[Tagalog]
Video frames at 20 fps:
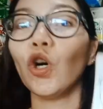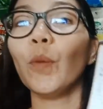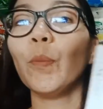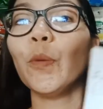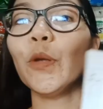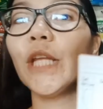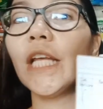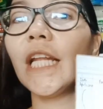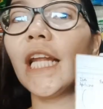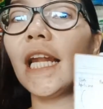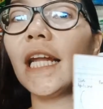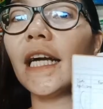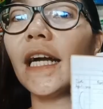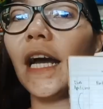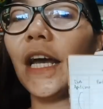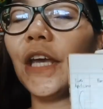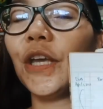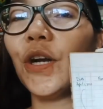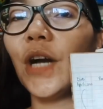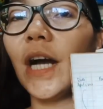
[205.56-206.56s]
ko po
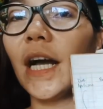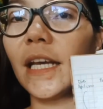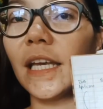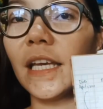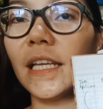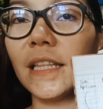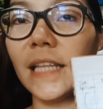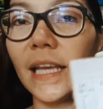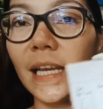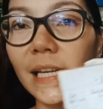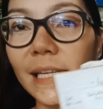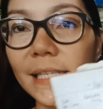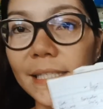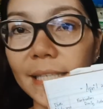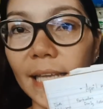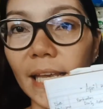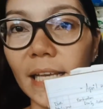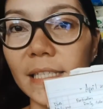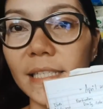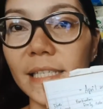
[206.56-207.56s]
nilalagay yung aking daily
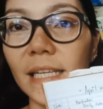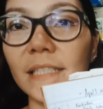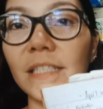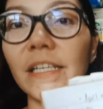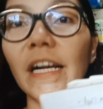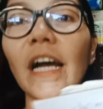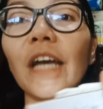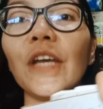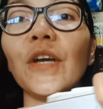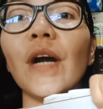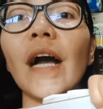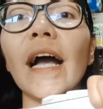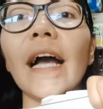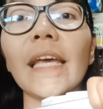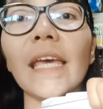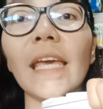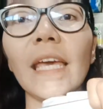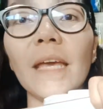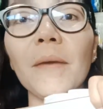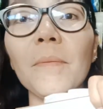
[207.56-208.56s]
sales at saka yung
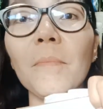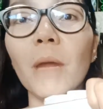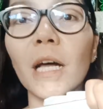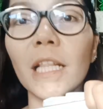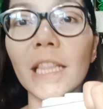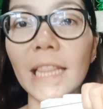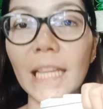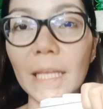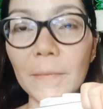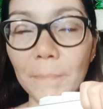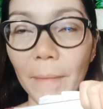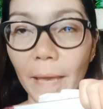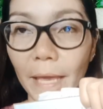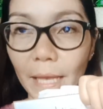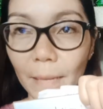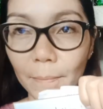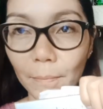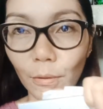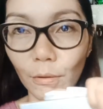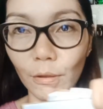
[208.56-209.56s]
aking monthly
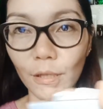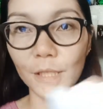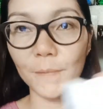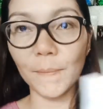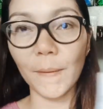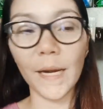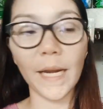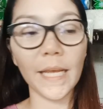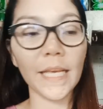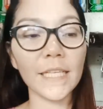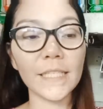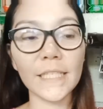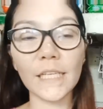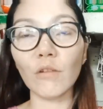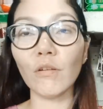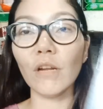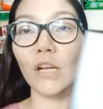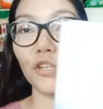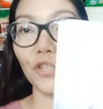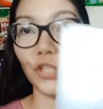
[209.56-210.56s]
payables para easy ko lang